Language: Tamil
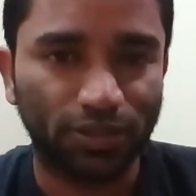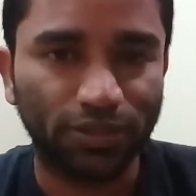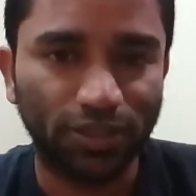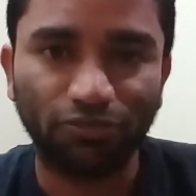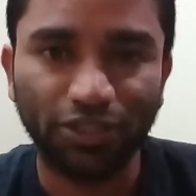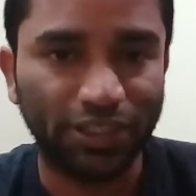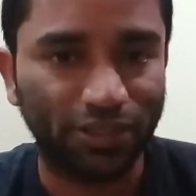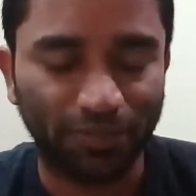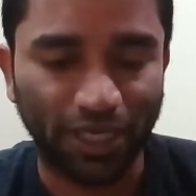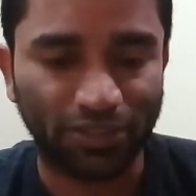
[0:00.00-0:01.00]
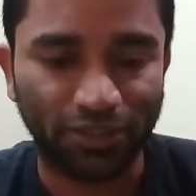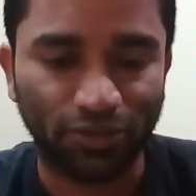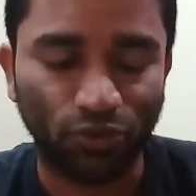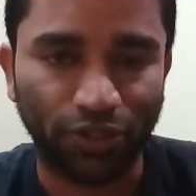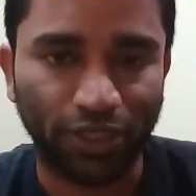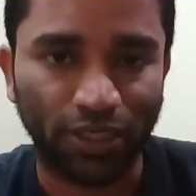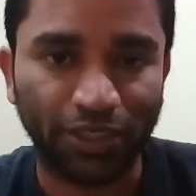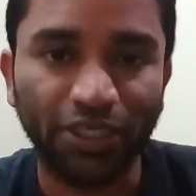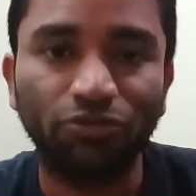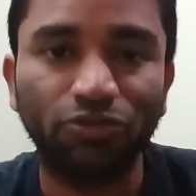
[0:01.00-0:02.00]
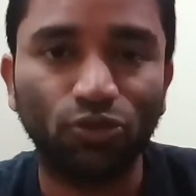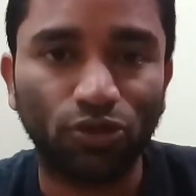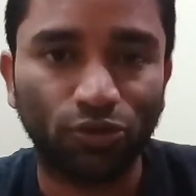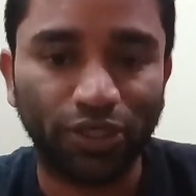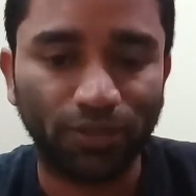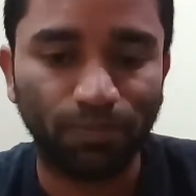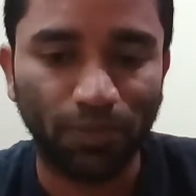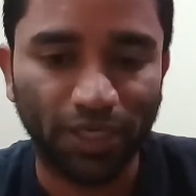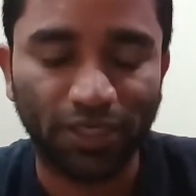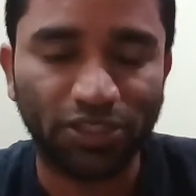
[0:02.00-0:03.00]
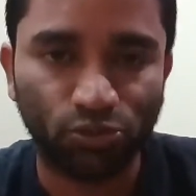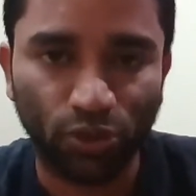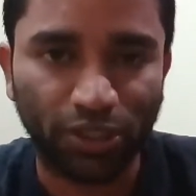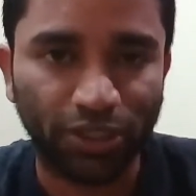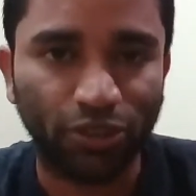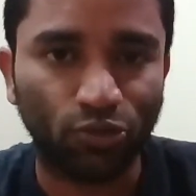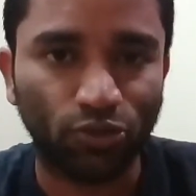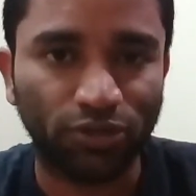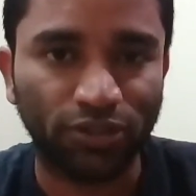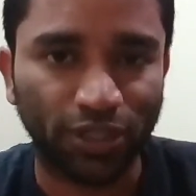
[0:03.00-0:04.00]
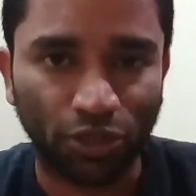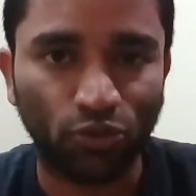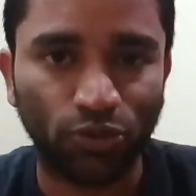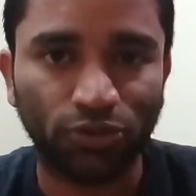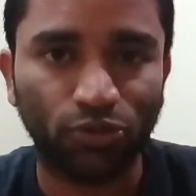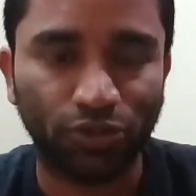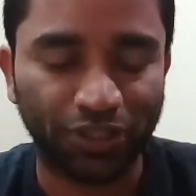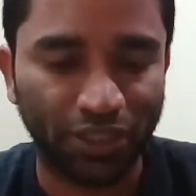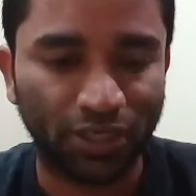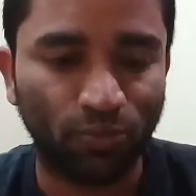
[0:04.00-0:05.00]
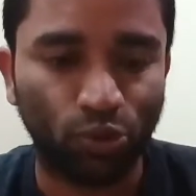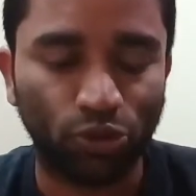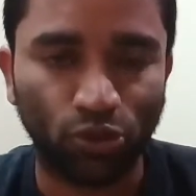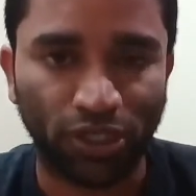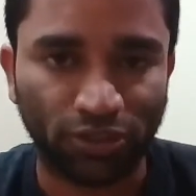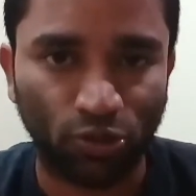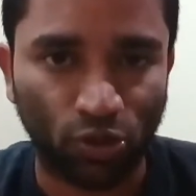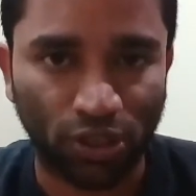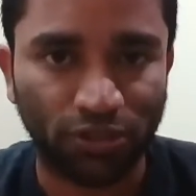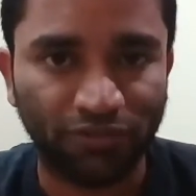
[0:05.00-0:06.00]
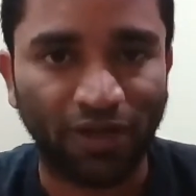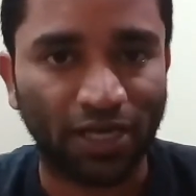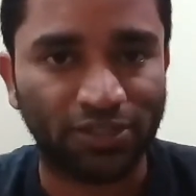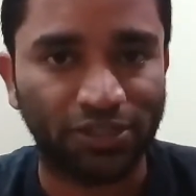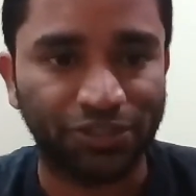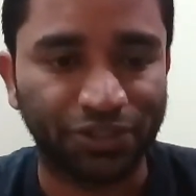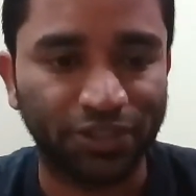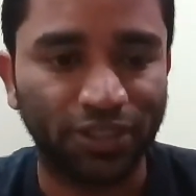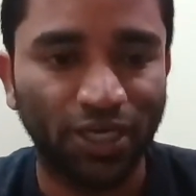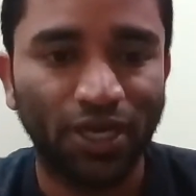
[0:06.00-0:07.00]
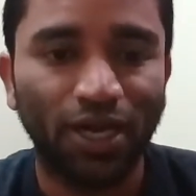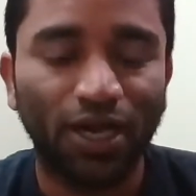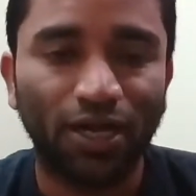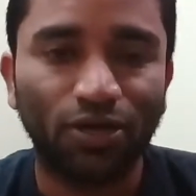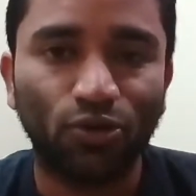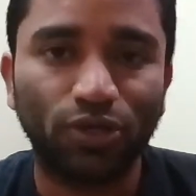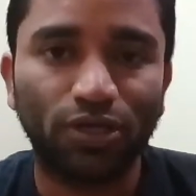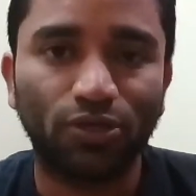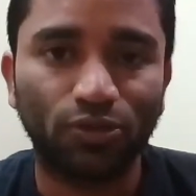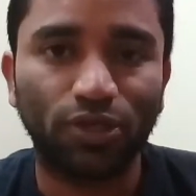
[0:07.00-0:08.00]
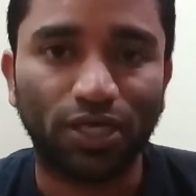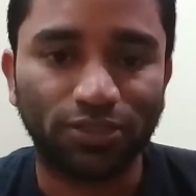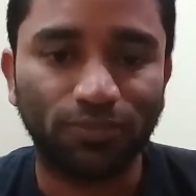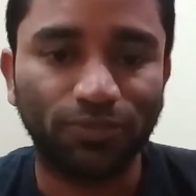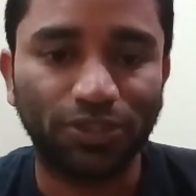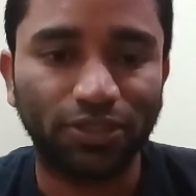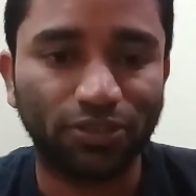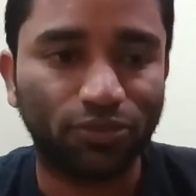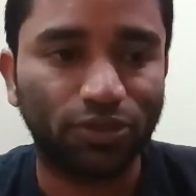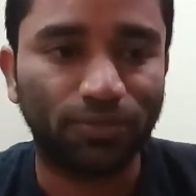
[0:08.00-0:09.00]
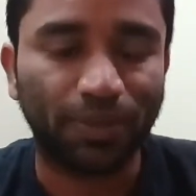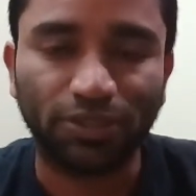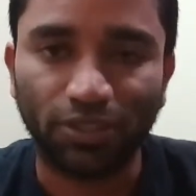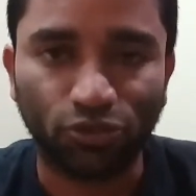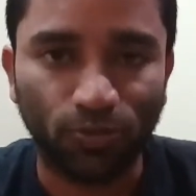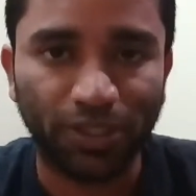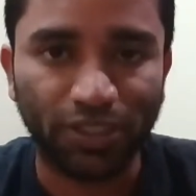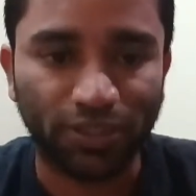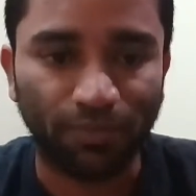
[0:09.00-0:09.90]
இதில் வந்து இன்கம் டேக்ஸ் இருக்குது ஓகேயா நீங்கள் வந்து உங்களுடைய பிளட் அண்ட் ஸ்வெட் நீங்கள் கொடுத்து தினம் வந்து ஒரு ரியலாக போயிட்டு ஒரு இடத்துல உட்காந்து வேலை செஞ்சு ஒரு ஒரு அசம்ஷனுக்கு ஒரு பத்து லட்ச ரூபாய் நீங்கள்